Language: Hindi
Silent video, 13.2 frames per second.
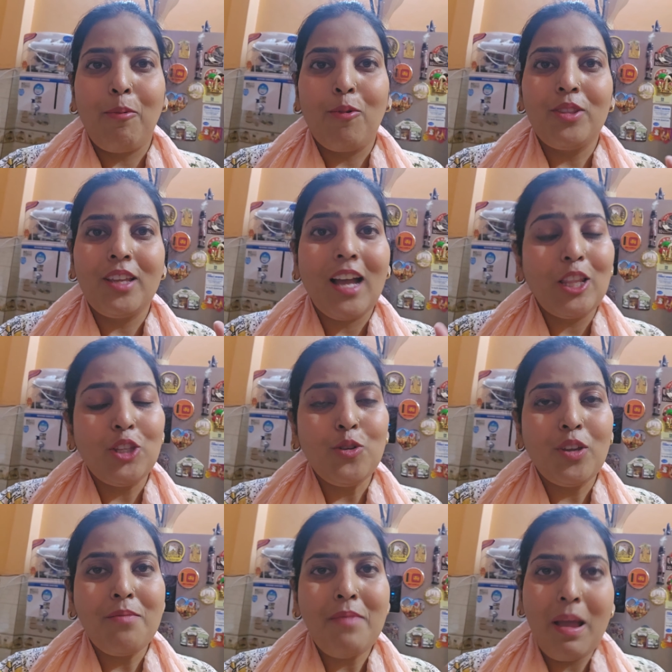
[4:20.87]
आपको
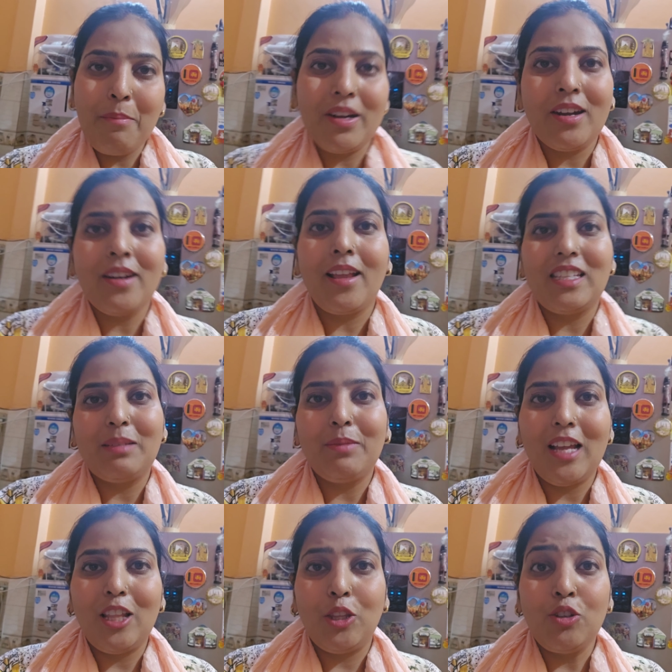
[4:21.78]
दिखाती हूँ कि मैं मटन
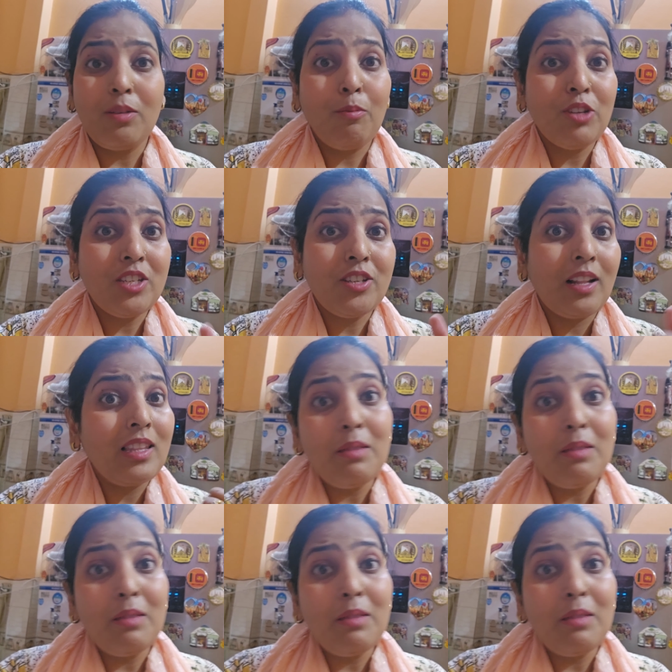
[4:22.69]
कैसे बनाती हूँ जब मुझे